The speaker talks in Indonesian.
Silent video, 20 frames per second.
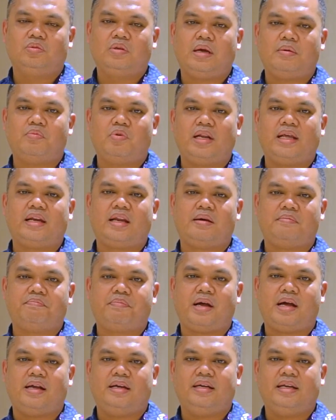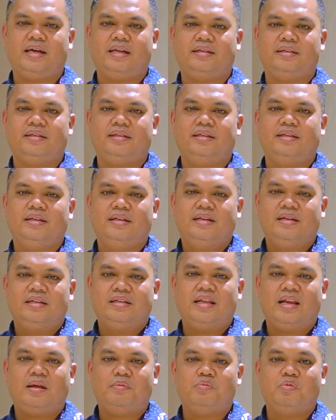sudah mulai nampak dan
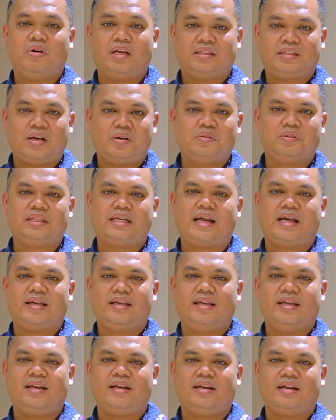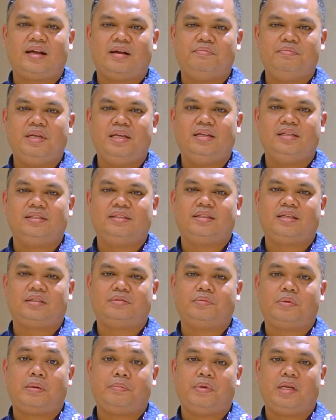dalam dua tahun terakhir kami di
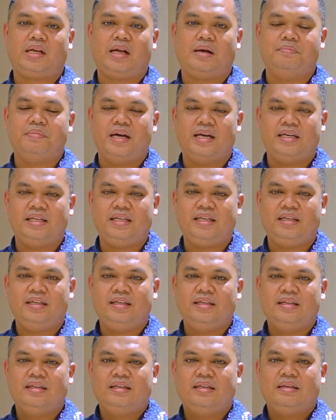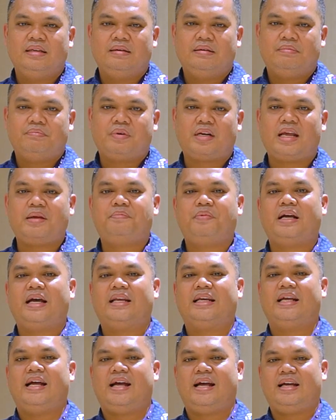Suram Dika Bali meraih
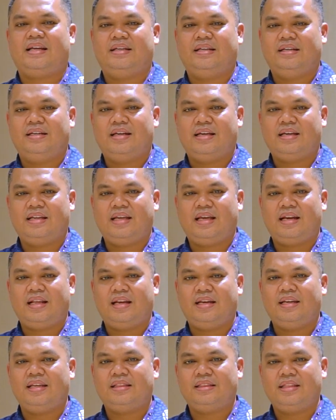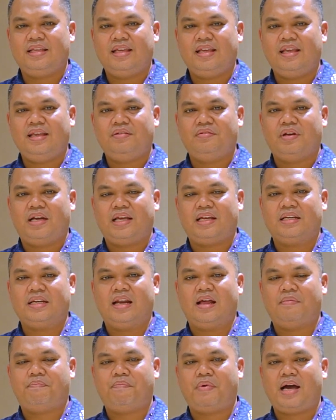penghargaan dari LL Wikti wilayah
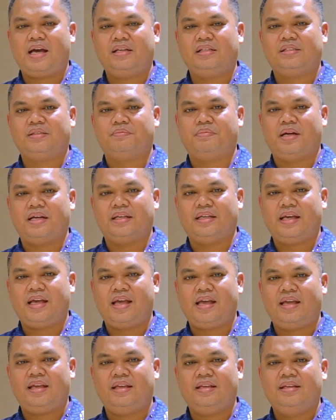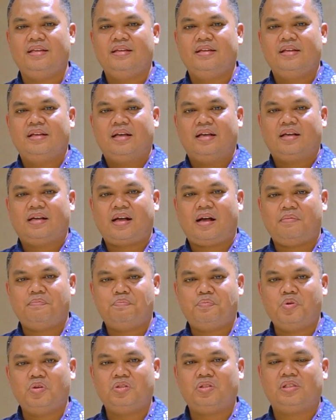8 sebagai
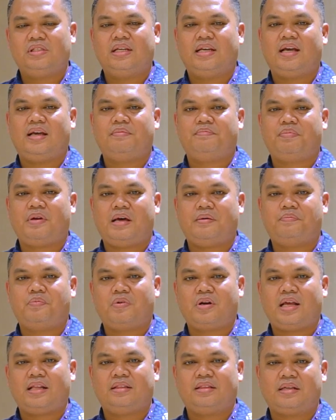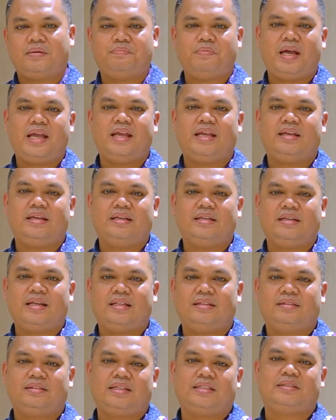kampus dengan pelaporan terbaik
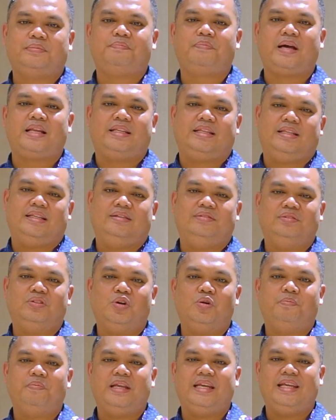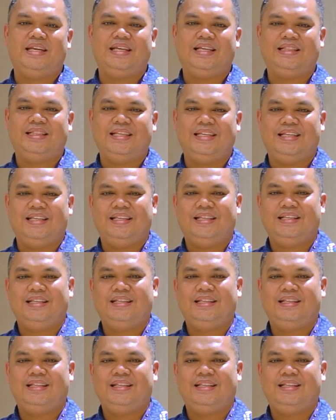dan tercepat untuk PD Dikti.